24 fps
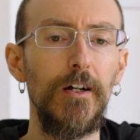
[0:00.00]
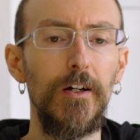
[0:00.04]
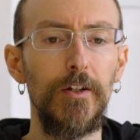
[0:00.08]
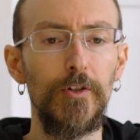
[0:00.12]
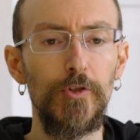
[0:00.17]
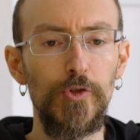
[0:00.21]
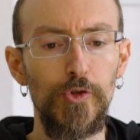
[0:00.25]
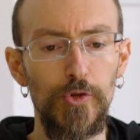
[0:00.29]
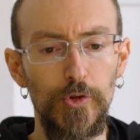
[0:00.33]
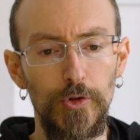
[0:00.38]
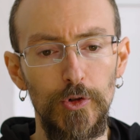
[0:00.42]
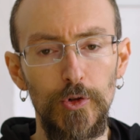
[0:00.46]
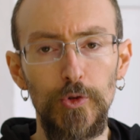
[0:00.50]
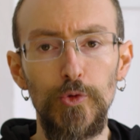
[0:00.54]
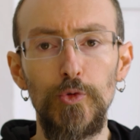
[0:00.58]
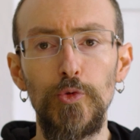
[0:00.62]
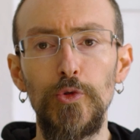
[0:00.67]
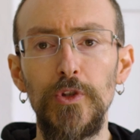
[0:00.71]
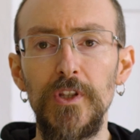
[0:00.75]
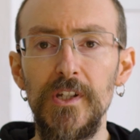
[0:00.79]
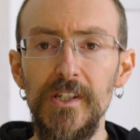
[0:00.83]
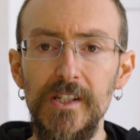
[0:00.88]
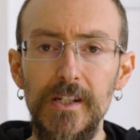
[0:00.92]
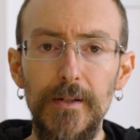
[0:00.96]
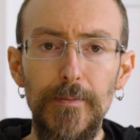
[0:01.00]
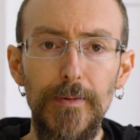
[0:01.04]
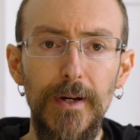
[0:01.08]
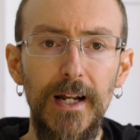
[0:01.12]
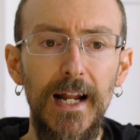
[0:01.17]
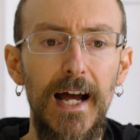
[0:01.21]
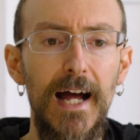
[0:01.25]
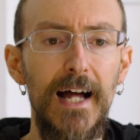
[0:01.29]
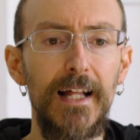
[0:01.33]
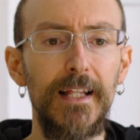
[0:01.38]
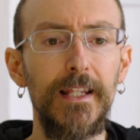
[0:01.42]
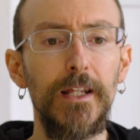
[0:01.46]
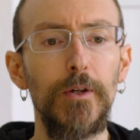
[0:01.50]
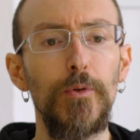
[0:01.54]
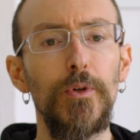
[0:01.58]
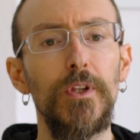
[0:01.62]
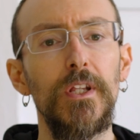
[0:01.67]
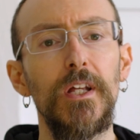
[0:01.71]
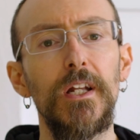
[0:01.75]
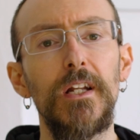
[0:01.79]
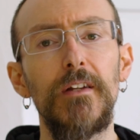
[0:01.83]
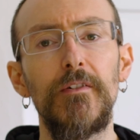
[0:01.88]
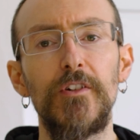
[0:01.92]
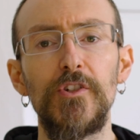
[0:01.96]
sono tutti separati, quindi
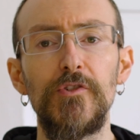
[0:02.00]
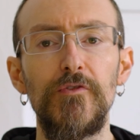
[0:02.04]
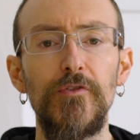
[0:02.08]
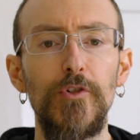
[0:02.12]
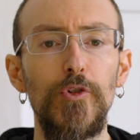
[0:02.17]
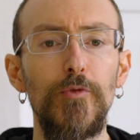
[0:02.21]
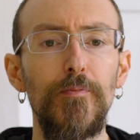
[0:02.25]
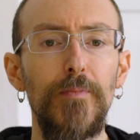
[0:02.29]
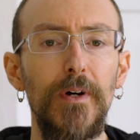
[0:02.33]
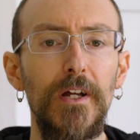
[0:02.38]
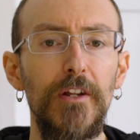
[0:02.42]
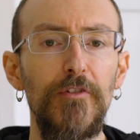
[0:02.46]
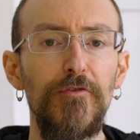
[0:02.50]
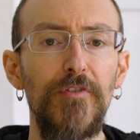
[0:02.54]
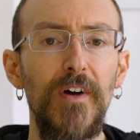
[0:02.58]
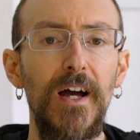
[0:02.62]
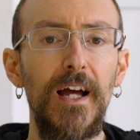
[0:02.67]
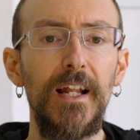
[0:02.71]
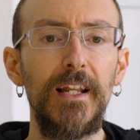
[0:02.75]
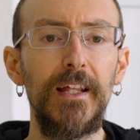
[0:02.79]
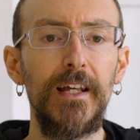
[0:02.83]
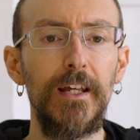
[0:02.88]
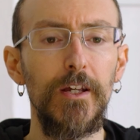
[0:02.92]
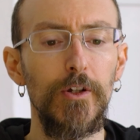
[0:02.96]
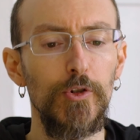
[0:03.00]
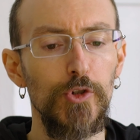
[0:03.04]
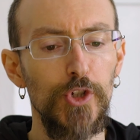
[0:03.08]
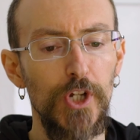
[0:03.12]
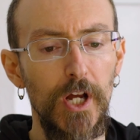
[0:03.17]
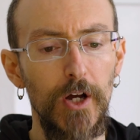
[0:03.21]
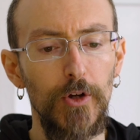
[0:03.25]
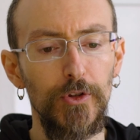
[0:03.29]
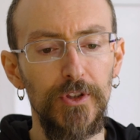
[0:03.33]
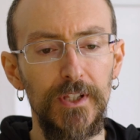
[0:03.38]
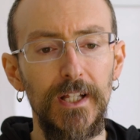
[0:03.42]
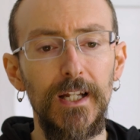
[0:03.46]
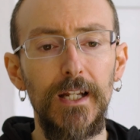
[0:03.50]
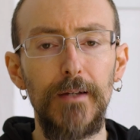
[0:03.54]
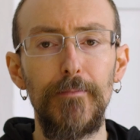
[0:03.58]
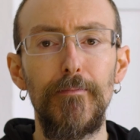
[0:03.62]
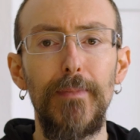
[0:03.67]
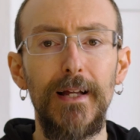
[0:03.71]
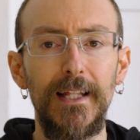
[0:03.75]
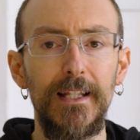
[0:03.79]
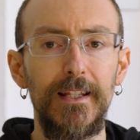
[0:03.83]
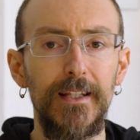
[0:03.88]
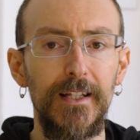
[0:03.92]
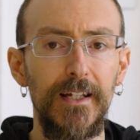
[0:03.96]
arrivo a sviluppare i file che io già ho delle
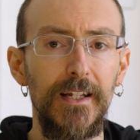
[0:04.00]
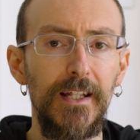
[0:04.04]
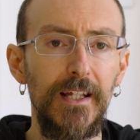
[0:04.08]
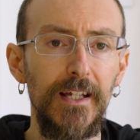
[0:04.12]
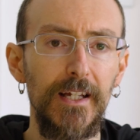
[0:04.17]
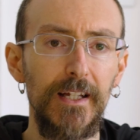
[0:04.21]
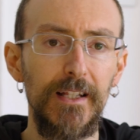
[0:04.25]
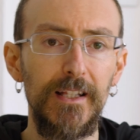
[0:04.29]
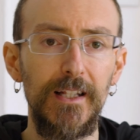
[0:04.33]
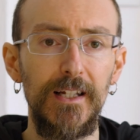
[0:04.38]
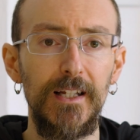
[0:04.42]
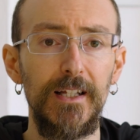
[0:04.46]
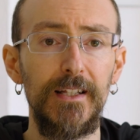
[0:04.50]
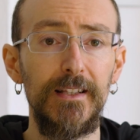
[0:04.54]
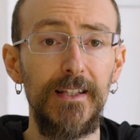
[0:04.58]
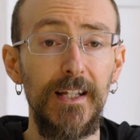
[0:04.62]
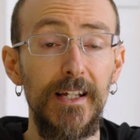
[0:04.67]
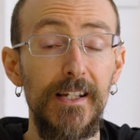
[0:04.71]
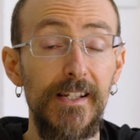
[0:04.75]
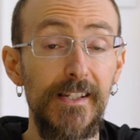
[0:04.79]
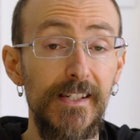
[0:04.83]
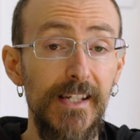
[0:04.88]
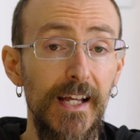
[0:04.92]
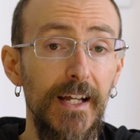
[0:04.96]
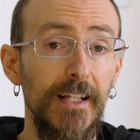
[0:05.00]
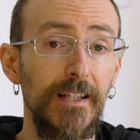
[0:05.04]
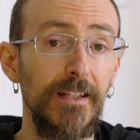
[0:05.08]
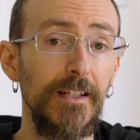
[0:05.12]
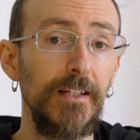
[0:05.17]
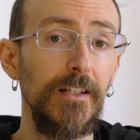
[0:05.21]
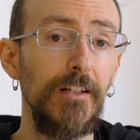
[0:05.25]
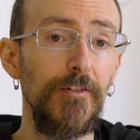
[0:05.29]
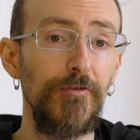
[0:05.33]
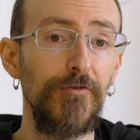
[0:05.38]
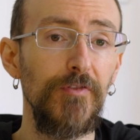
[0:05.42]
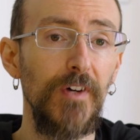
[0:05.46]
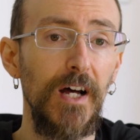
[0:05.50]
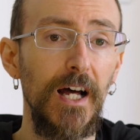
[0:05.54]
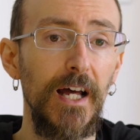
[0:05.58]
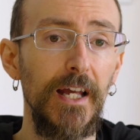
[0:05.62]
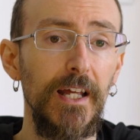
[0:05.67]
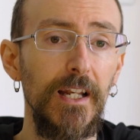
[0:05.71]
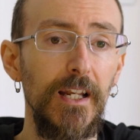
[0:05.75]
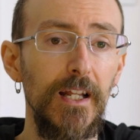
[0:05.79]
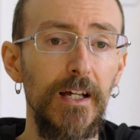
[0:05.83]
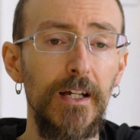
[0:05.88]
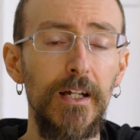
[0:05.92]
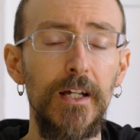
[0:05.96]
batterie, delle, dei set di
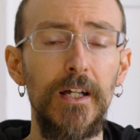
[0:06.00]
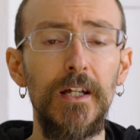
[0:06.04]
file